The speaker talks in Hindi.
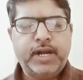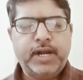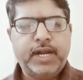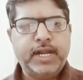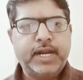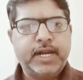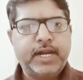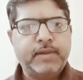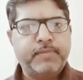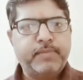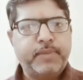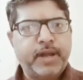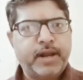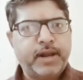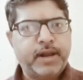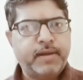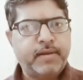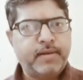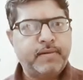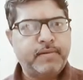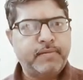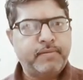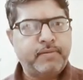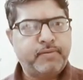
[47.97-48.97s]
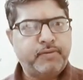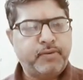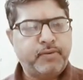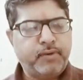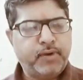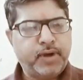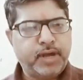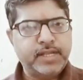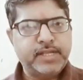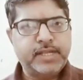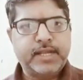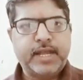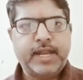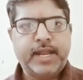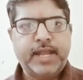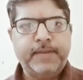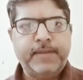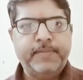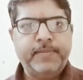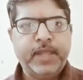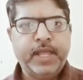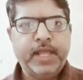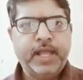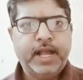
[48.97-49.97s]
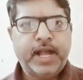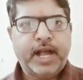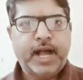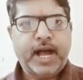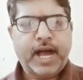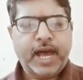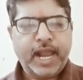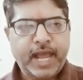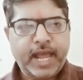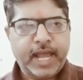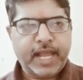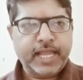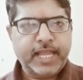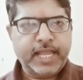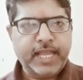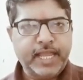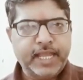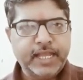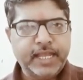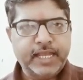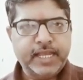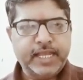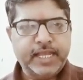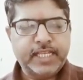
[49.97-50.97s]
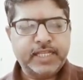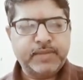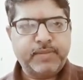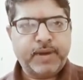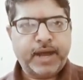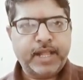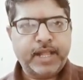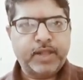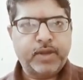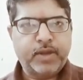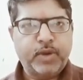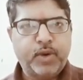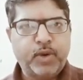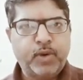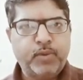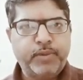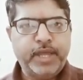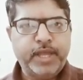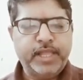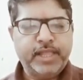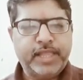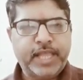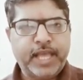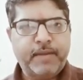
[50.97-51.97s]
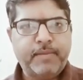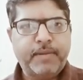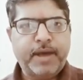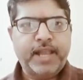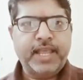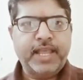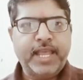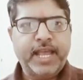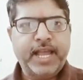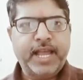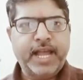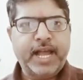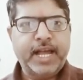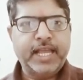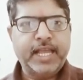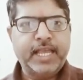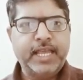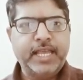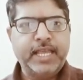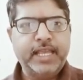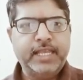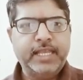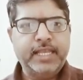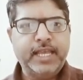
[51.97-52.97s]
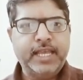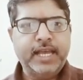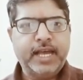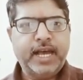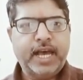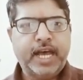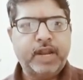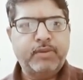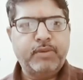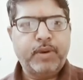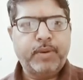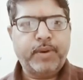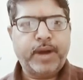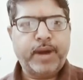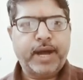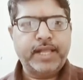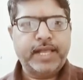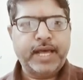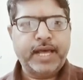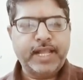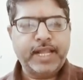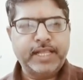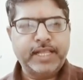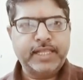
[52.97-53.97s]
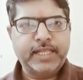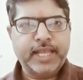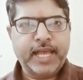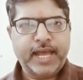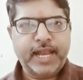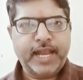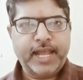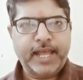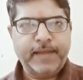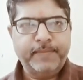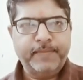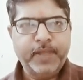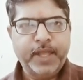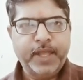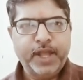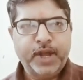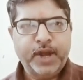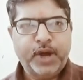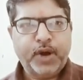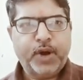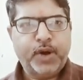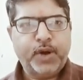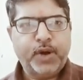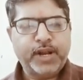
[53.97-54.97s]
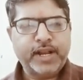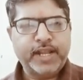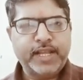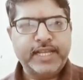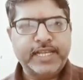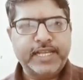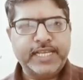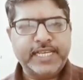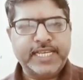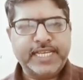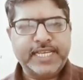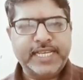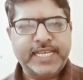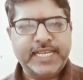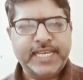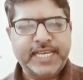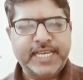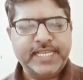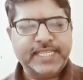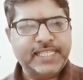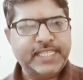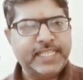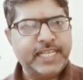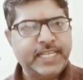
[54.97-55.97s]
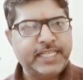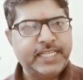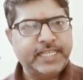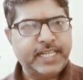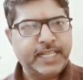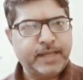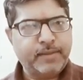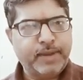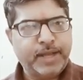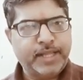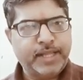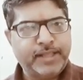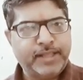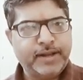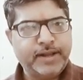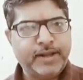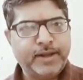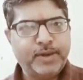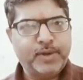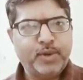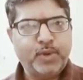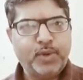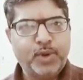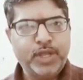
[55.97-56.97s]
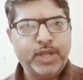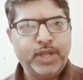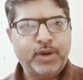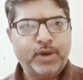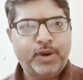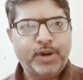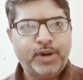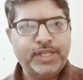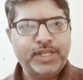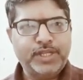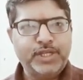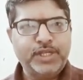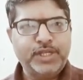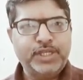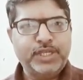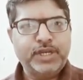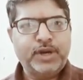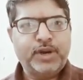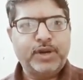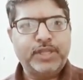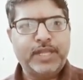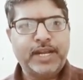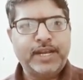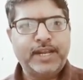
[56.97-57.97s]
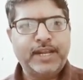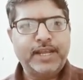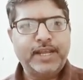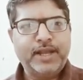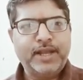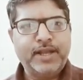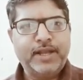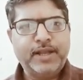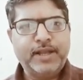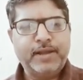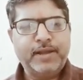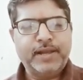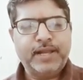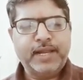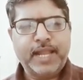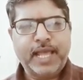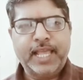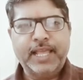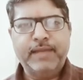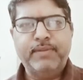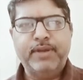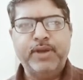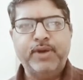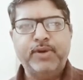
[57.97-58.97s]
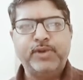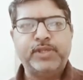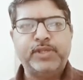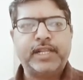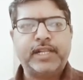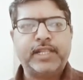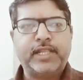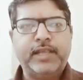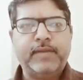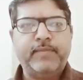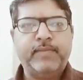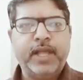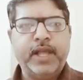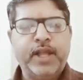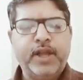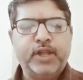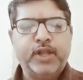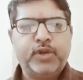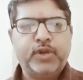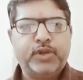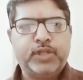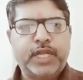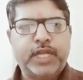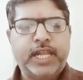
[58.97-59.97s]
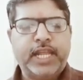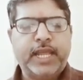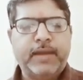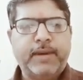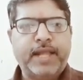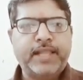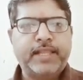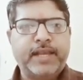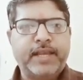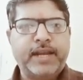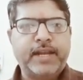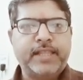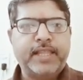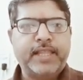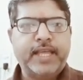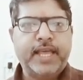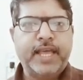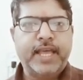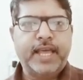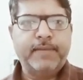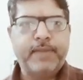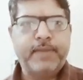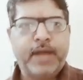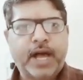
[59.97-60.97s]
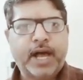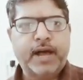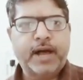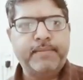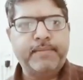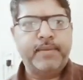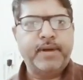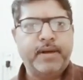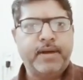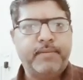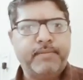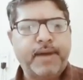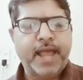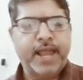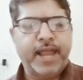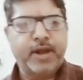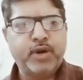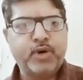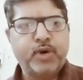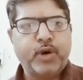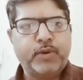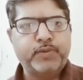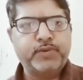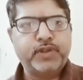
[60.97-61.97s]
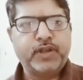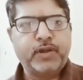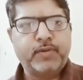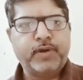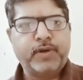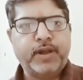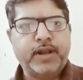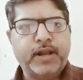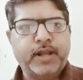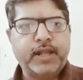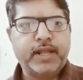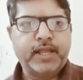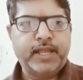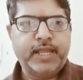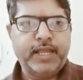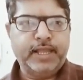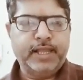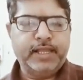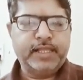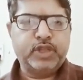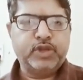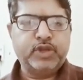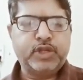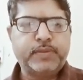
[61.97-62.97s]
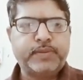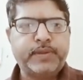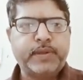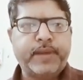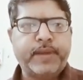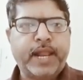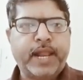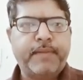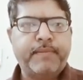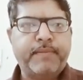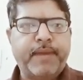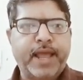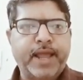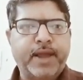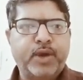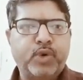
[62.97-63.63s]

वर्डिक पर फोकस करें हालांकि इस बात को भी तय मानिएगा कि ये अनुभव आधारित ज्ञान है और इससे ज़्यादा बेहतर कोई और चीज़ ऑथेंटिक नहीं भी हो सकती तो चलिए बात करते हैं हम माइक्रो ऑब्जर्वर की तो सबसे पहले